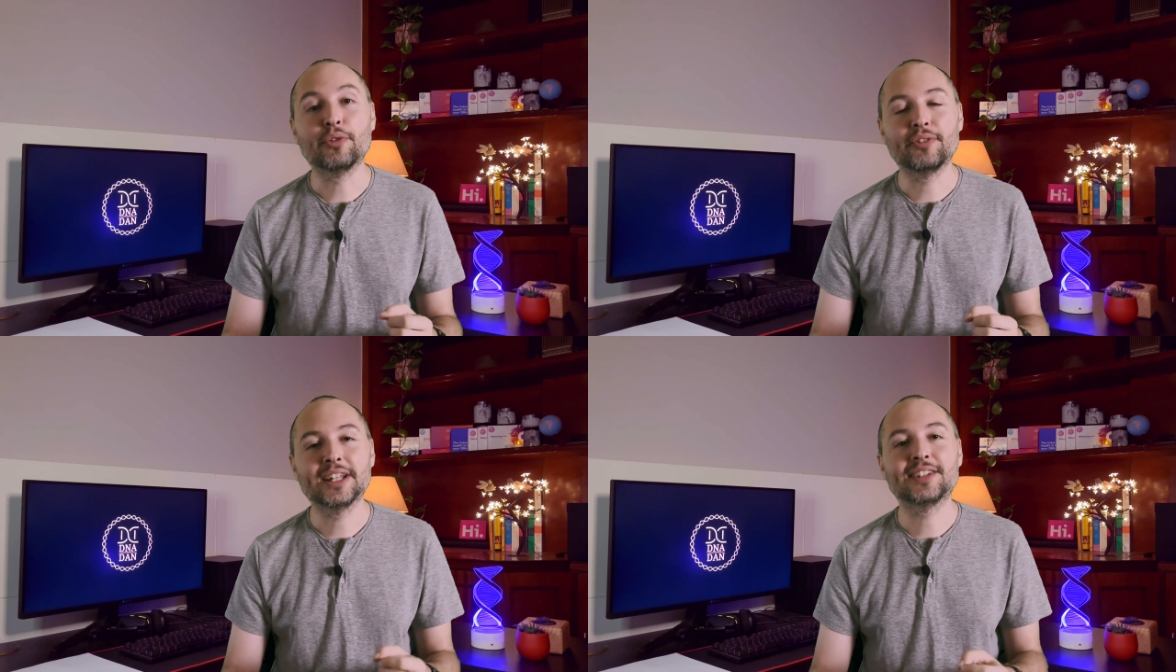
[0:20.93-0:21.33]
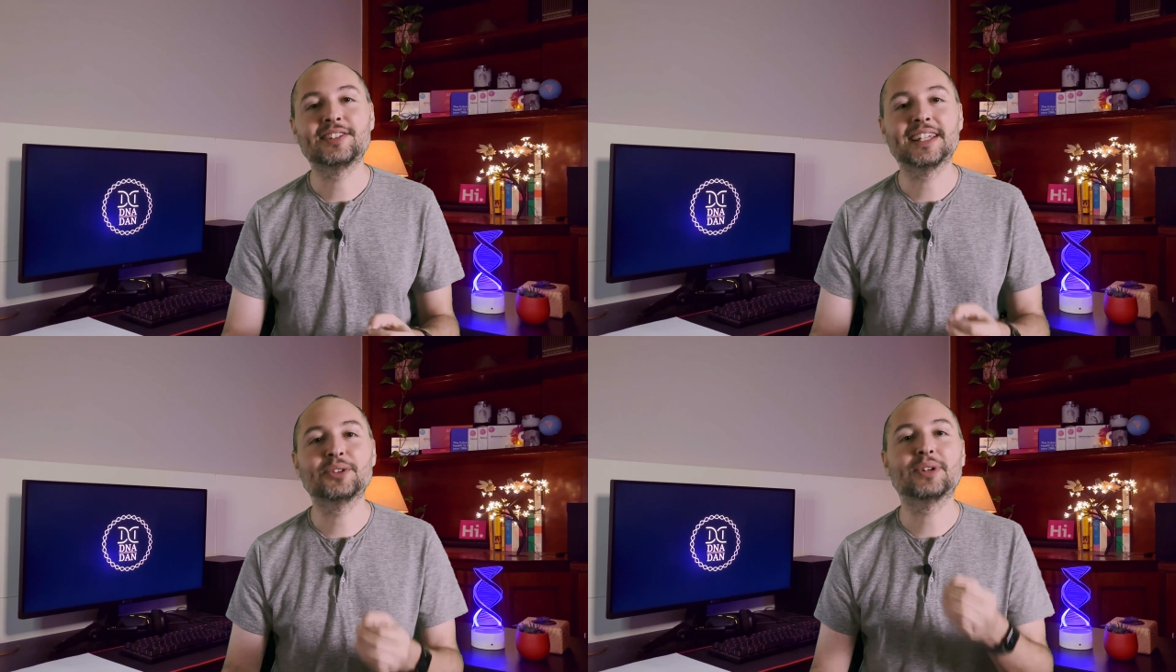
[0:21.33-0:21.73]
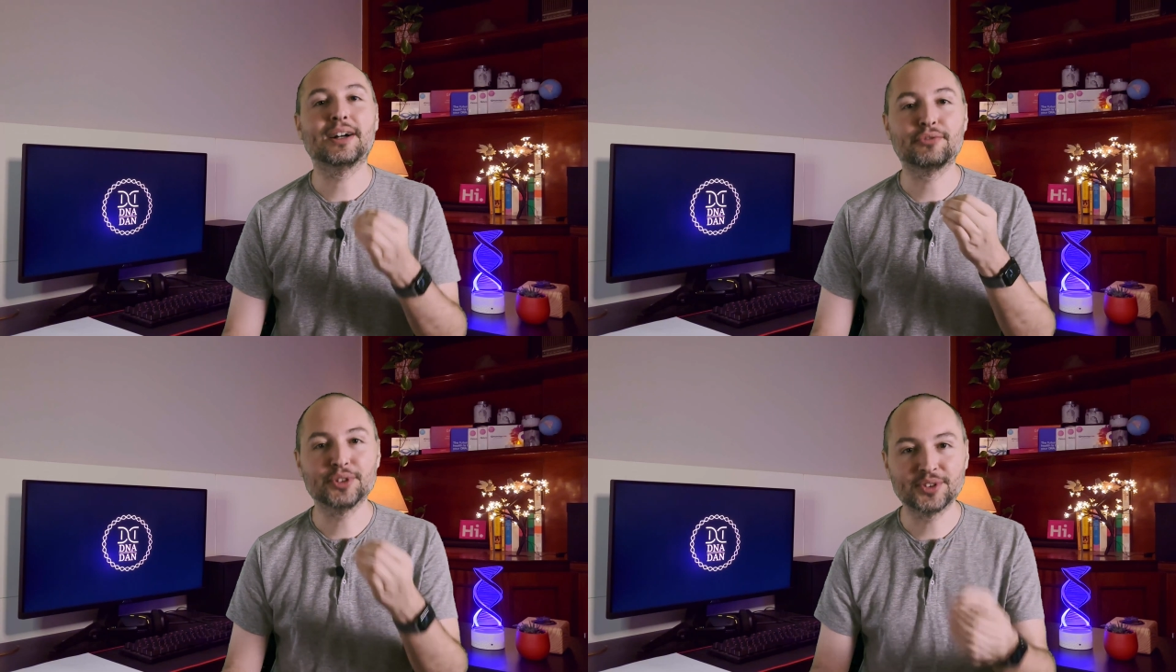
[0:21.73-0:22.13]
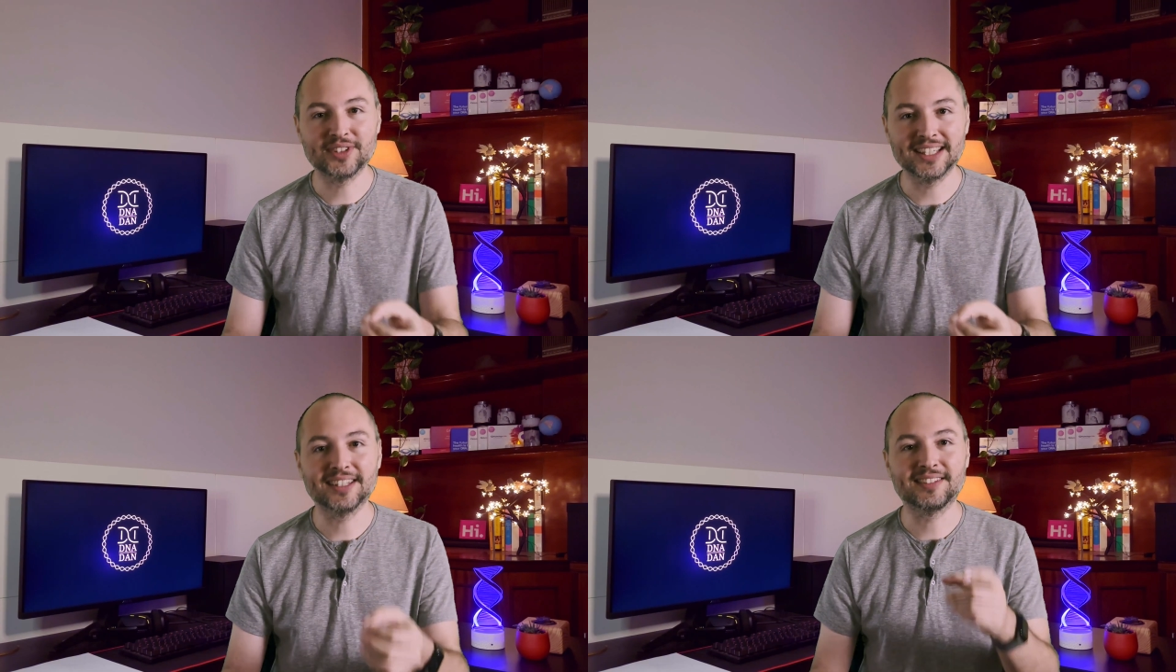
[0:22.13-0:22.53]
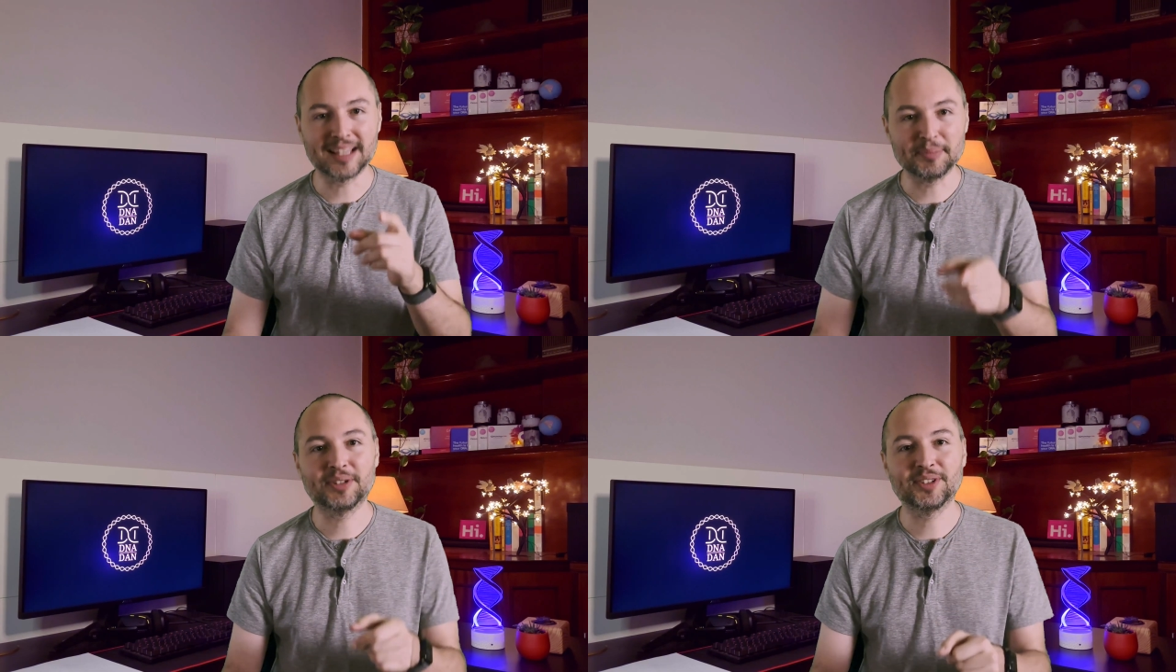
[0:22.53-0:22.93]
oferecendo a você que
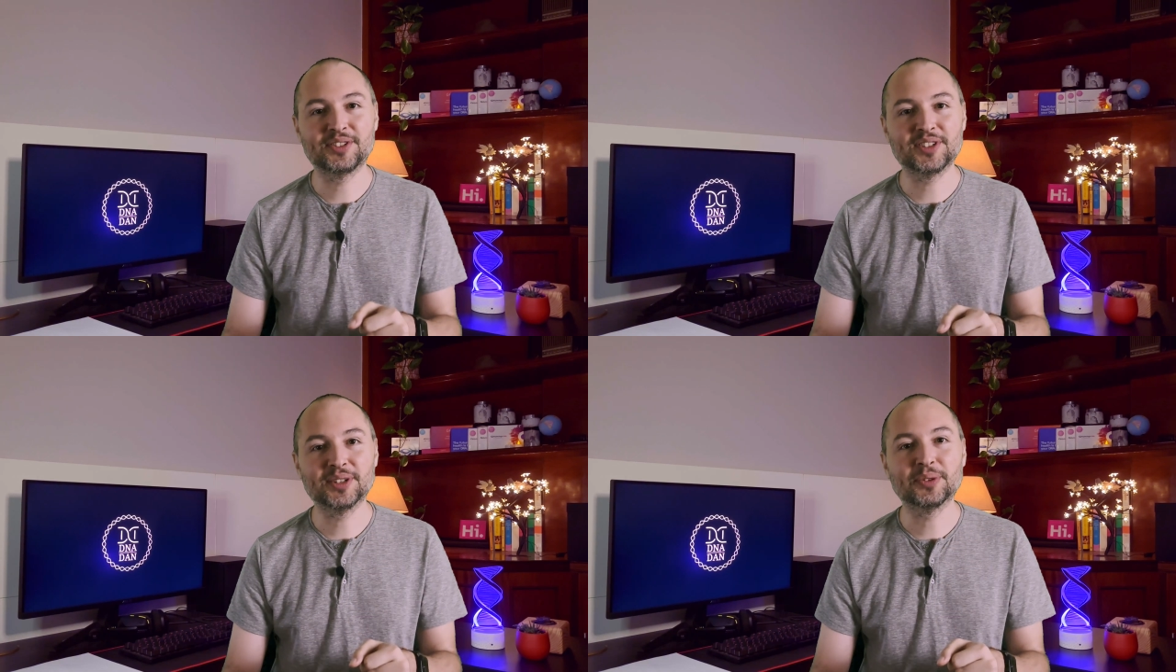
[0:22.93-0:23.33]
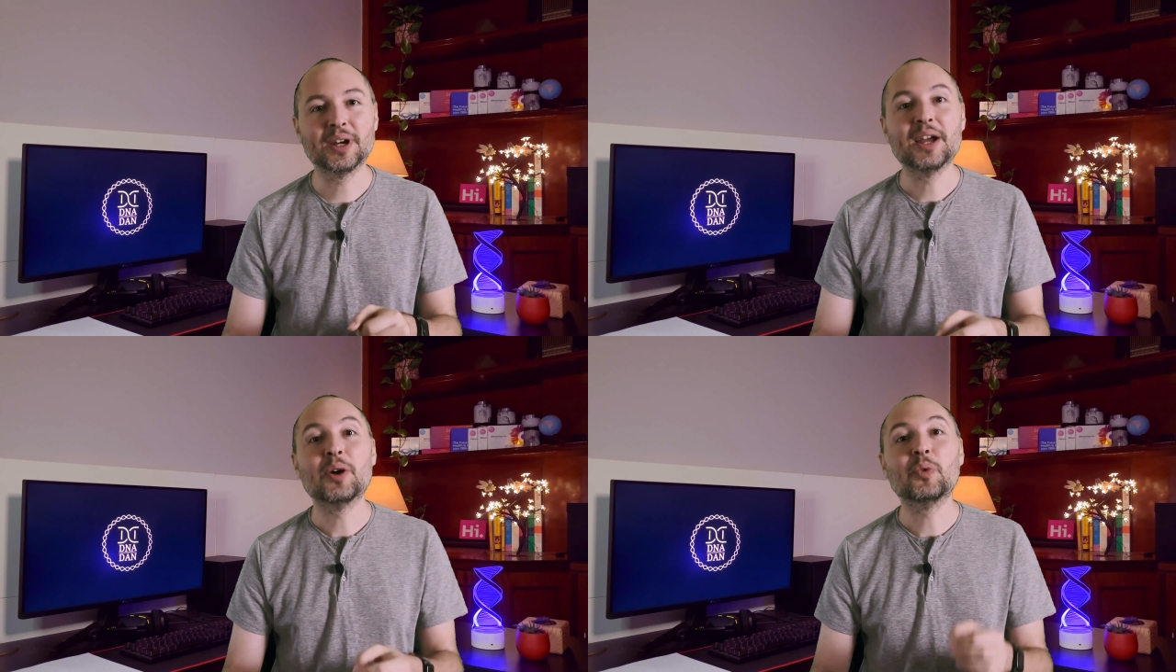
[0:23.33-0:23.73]
está me assistindo